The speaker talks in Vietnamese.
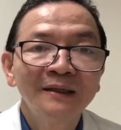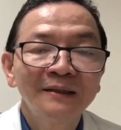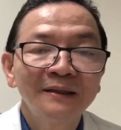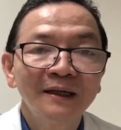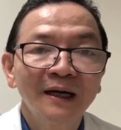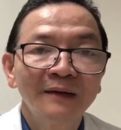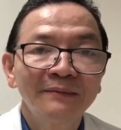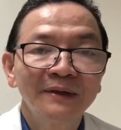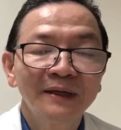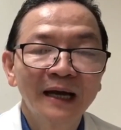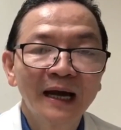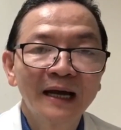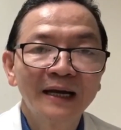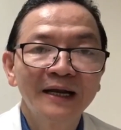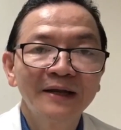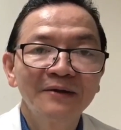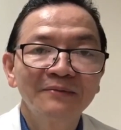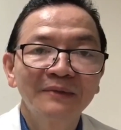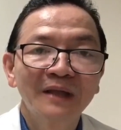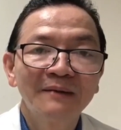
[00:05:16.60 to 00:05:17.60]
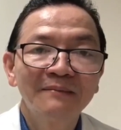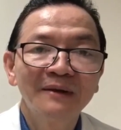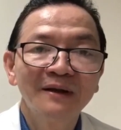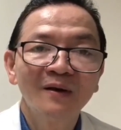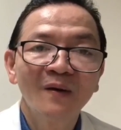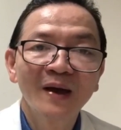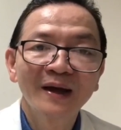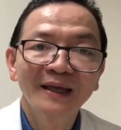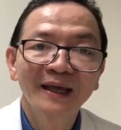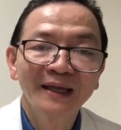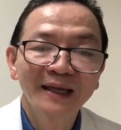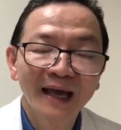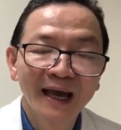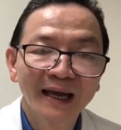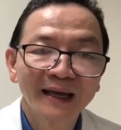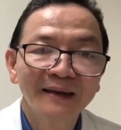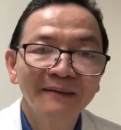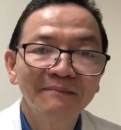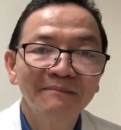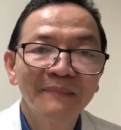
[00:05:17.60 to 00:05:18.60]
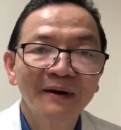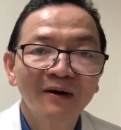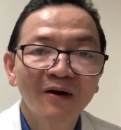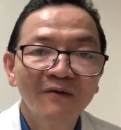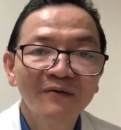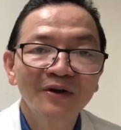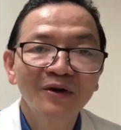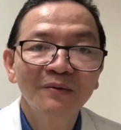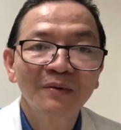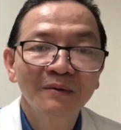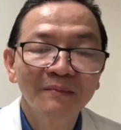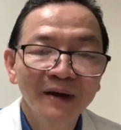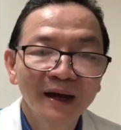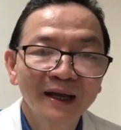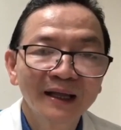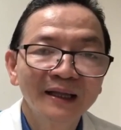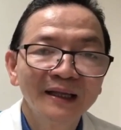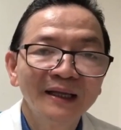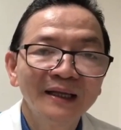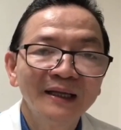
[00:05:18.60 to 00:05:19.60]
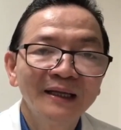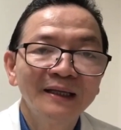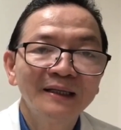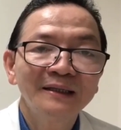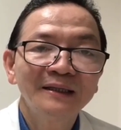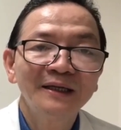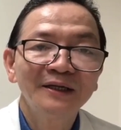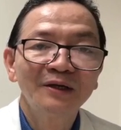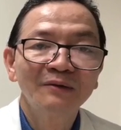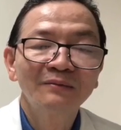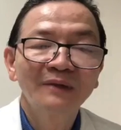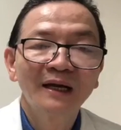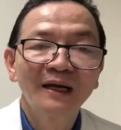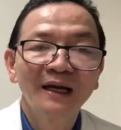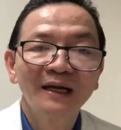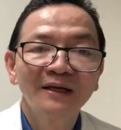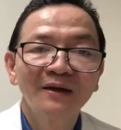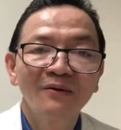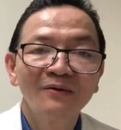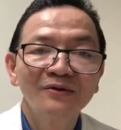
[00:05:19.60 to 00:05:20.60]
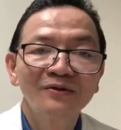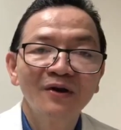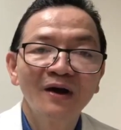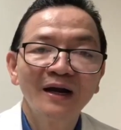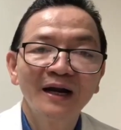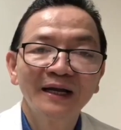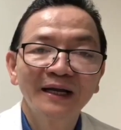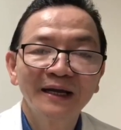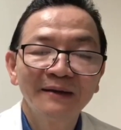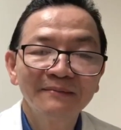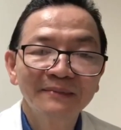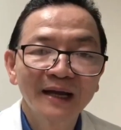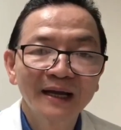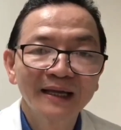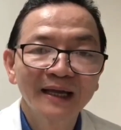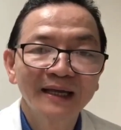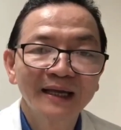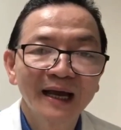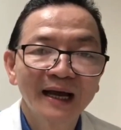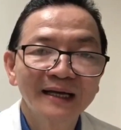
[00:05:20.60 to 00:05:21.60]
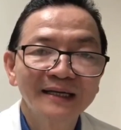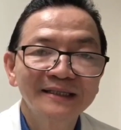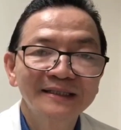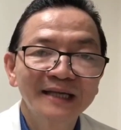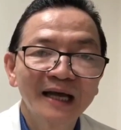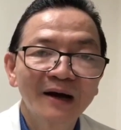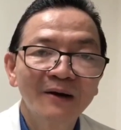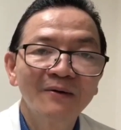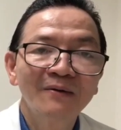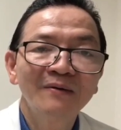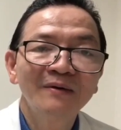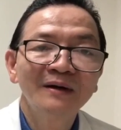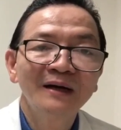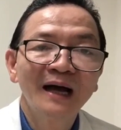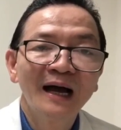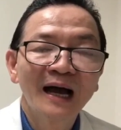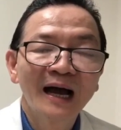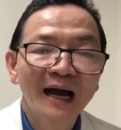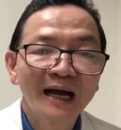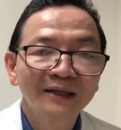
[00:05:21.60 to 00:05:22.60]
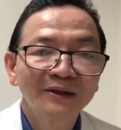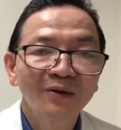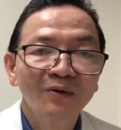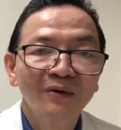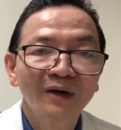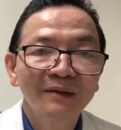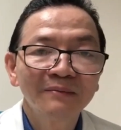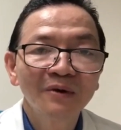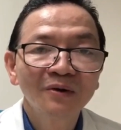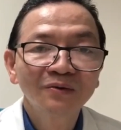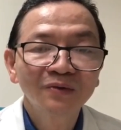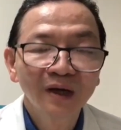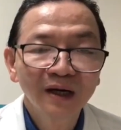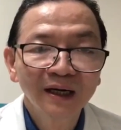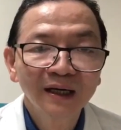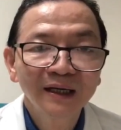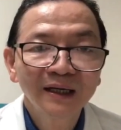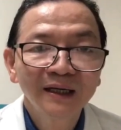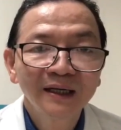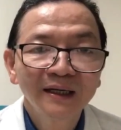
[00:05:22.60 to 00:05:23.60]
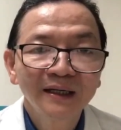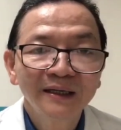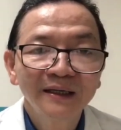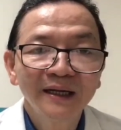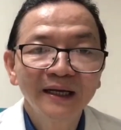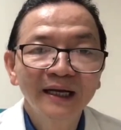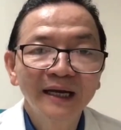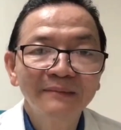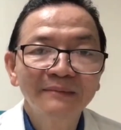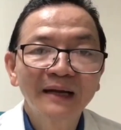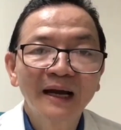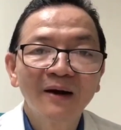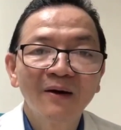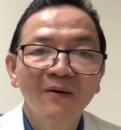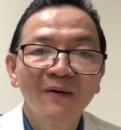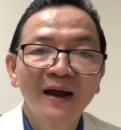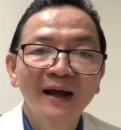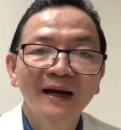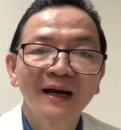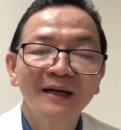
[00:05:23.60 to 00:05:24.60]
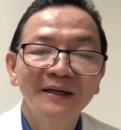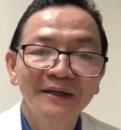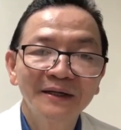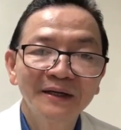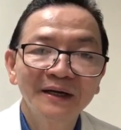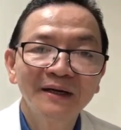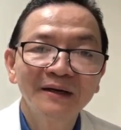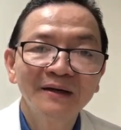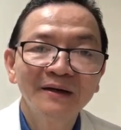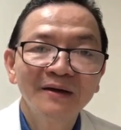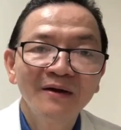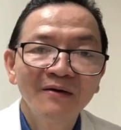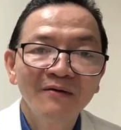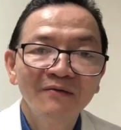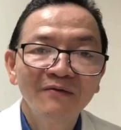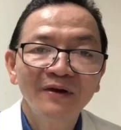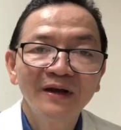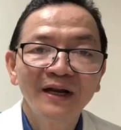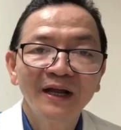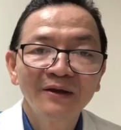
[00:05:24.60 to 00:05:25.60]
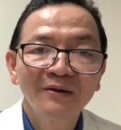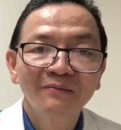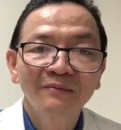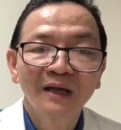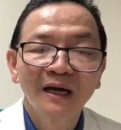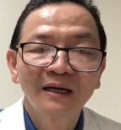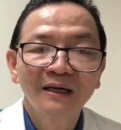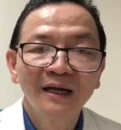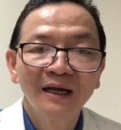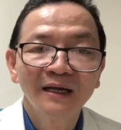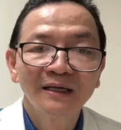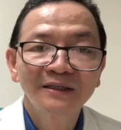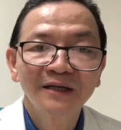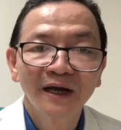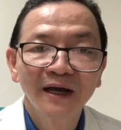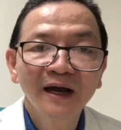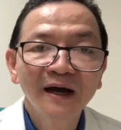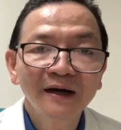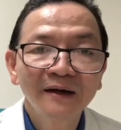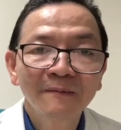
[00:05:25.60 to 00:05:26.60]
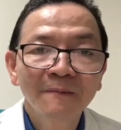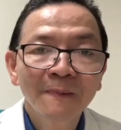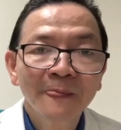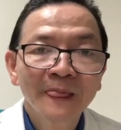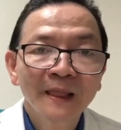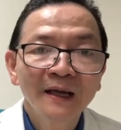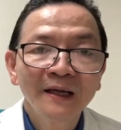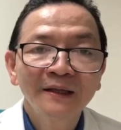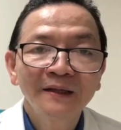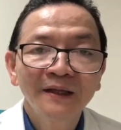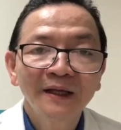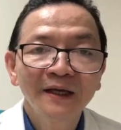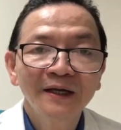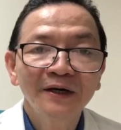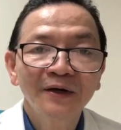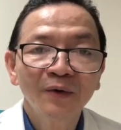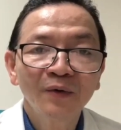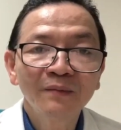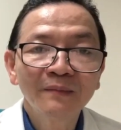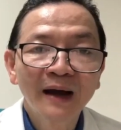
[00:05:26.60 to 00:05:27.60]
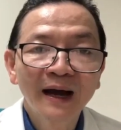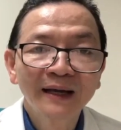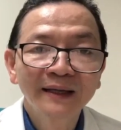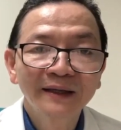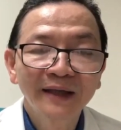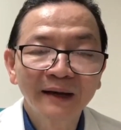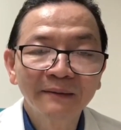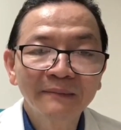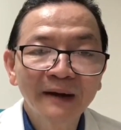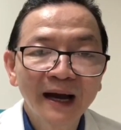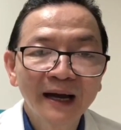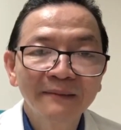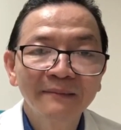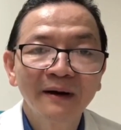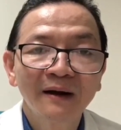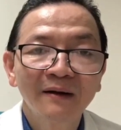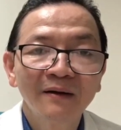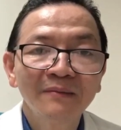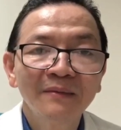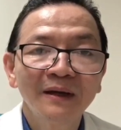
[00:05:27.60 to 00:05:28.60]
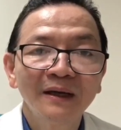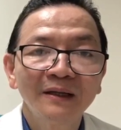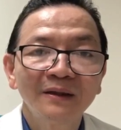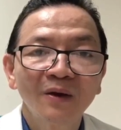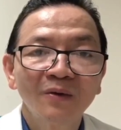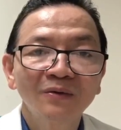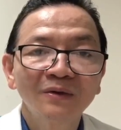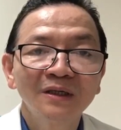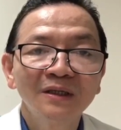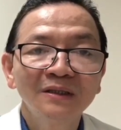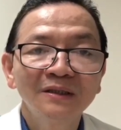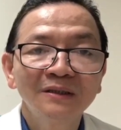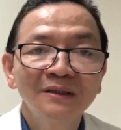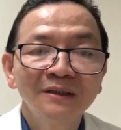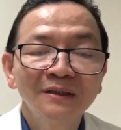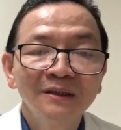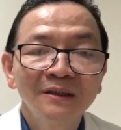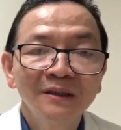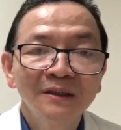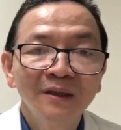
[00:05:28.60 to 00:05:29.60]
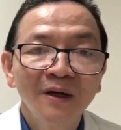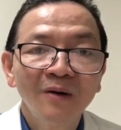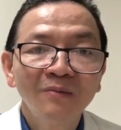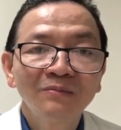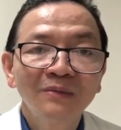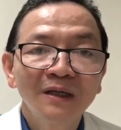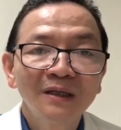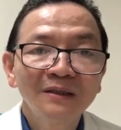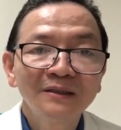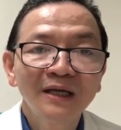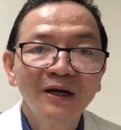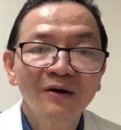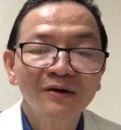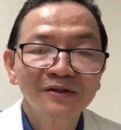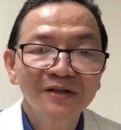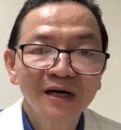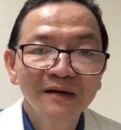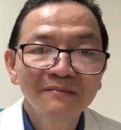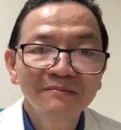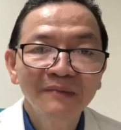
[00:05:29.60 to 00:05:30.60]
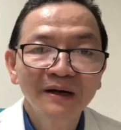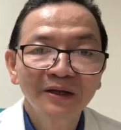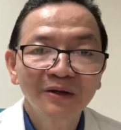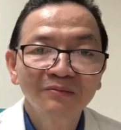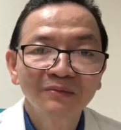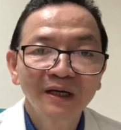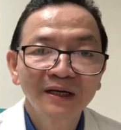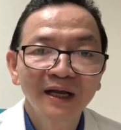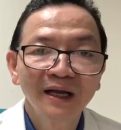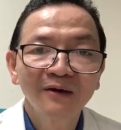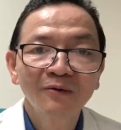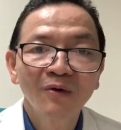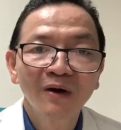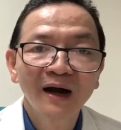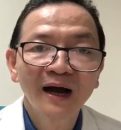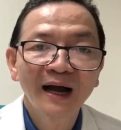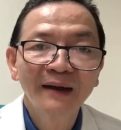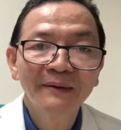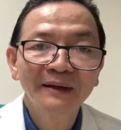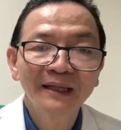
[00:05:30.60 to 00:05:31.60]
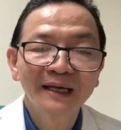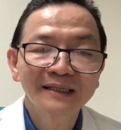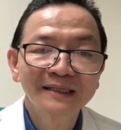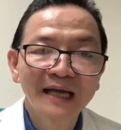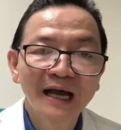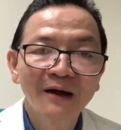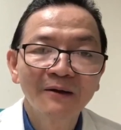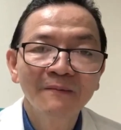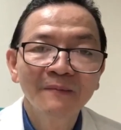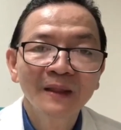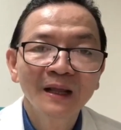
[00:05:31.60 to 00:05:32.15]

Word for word: Rồi thứ hai nếu chúng ta bị lét dạ dày mà có vi trùng hp thì chúng ta nên nội soi là kiểm tra dạ dày sau 2 tuần đến 4 tuần để kiểm tra ổ lét lành chưa vì nếu chúng ta để trễ hơn thì rủi mai chẳng may mà nó bị tổn thương ung thư giai đoạn sớm mà chúng ta để khoảng 2 3 tháng sau